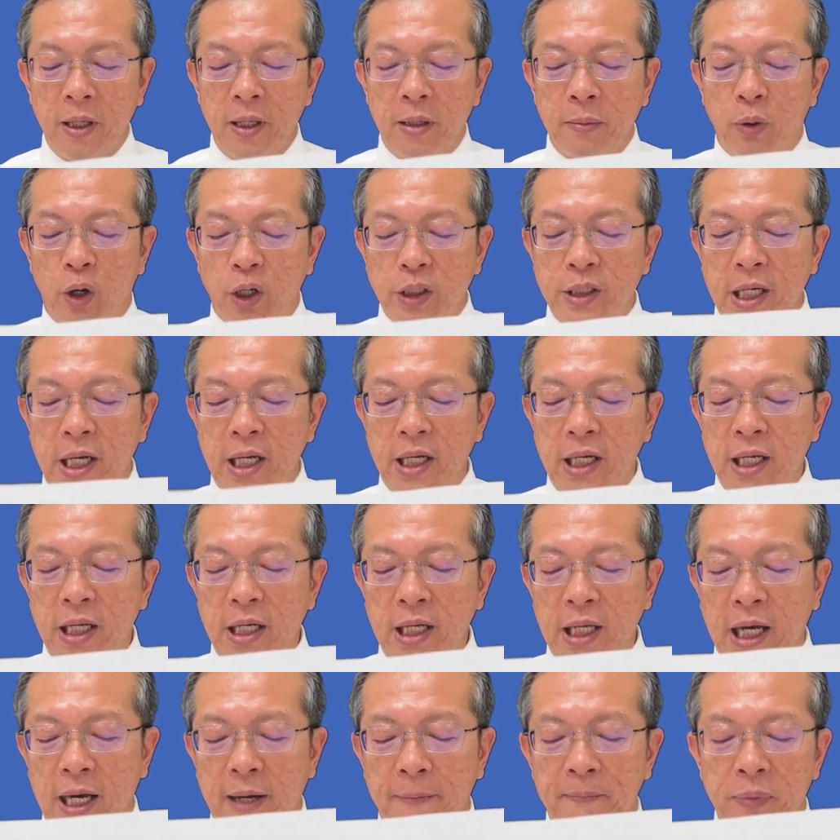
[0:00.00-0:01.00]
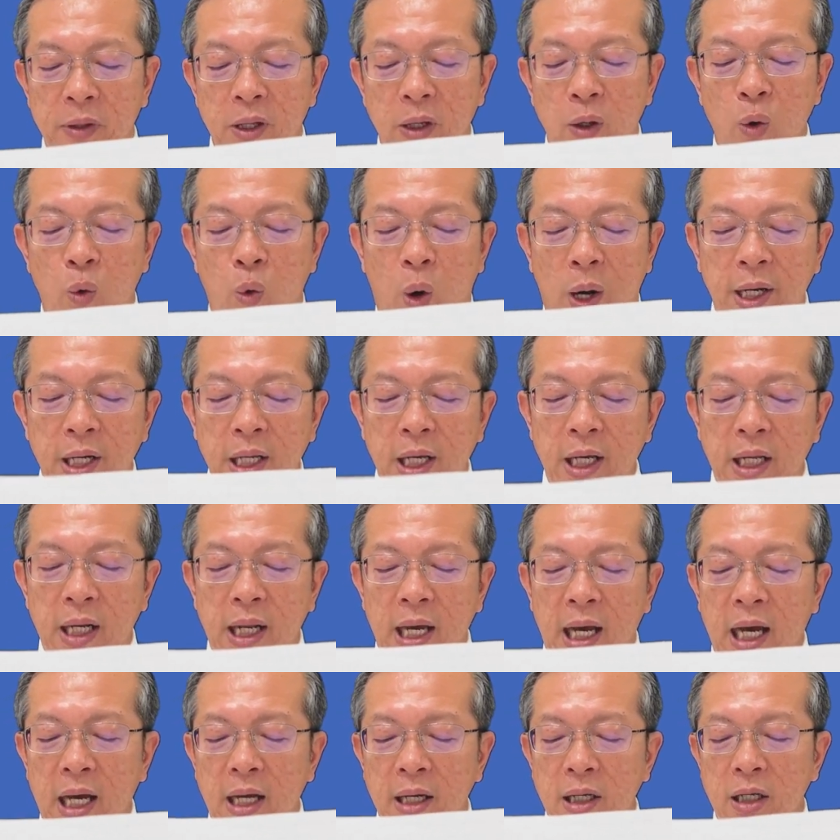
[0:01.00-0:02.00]
เพราะฉะนั้นเนี่ยวันนี้
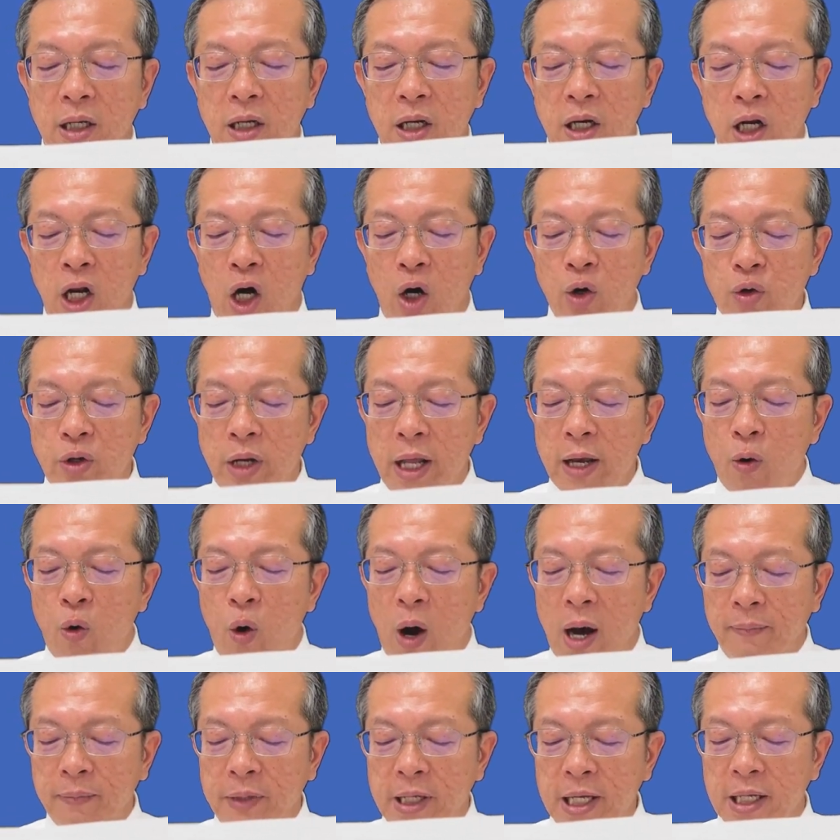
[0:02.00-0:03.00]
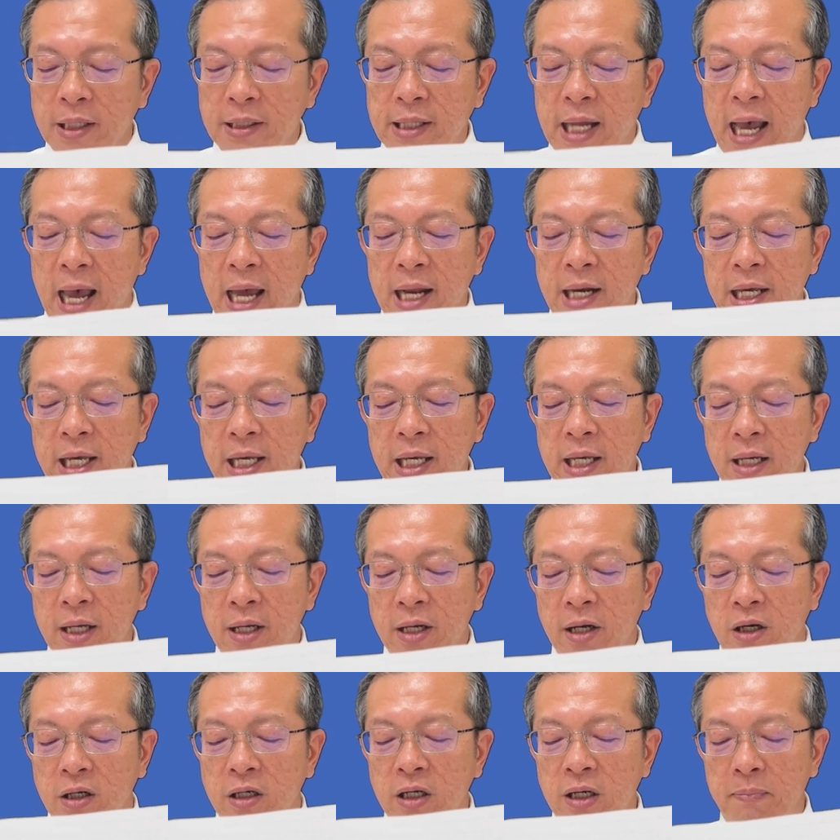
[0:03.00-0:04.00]
นะเราอยู่ในความเที่ยงแท้นี้
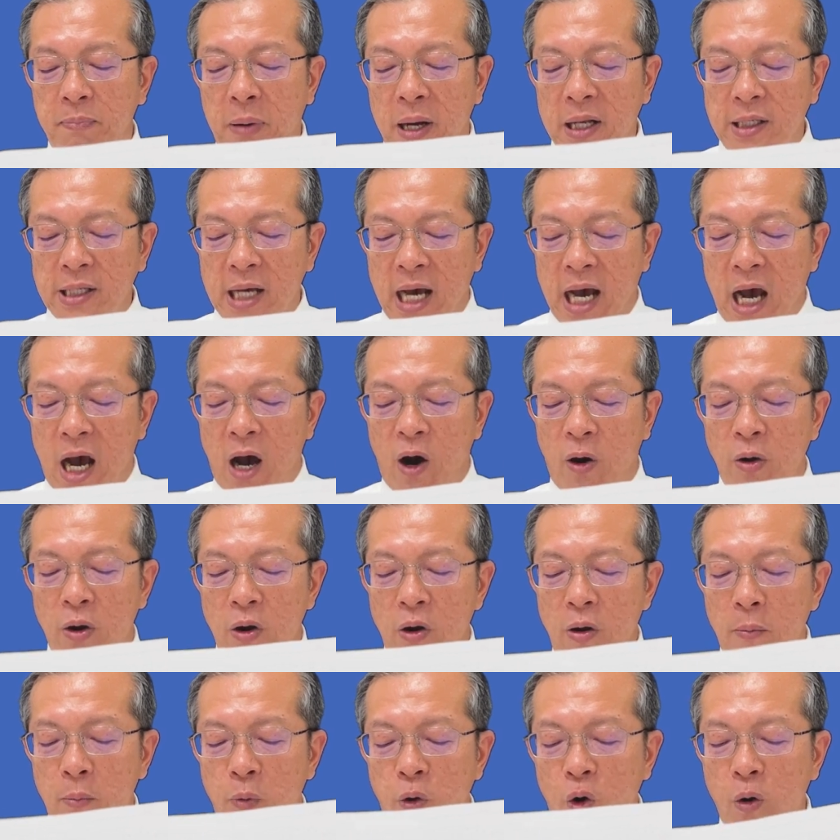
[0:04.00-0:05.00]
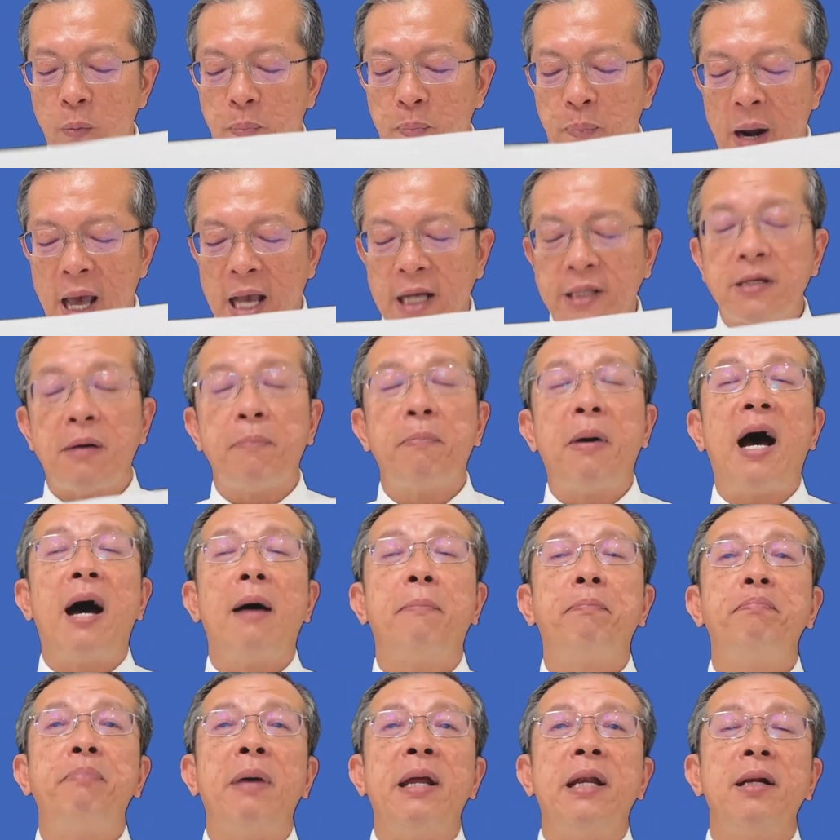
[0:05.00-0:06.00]
ก็คือพระเจ้า ผู้แปลสภาพ
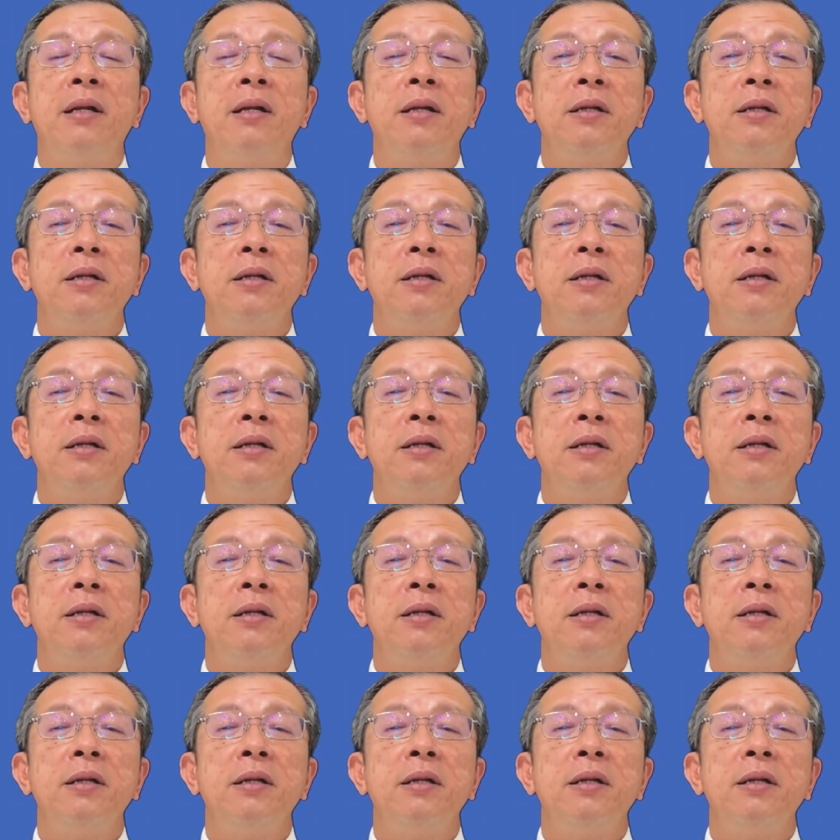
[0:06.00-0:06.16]
เป็น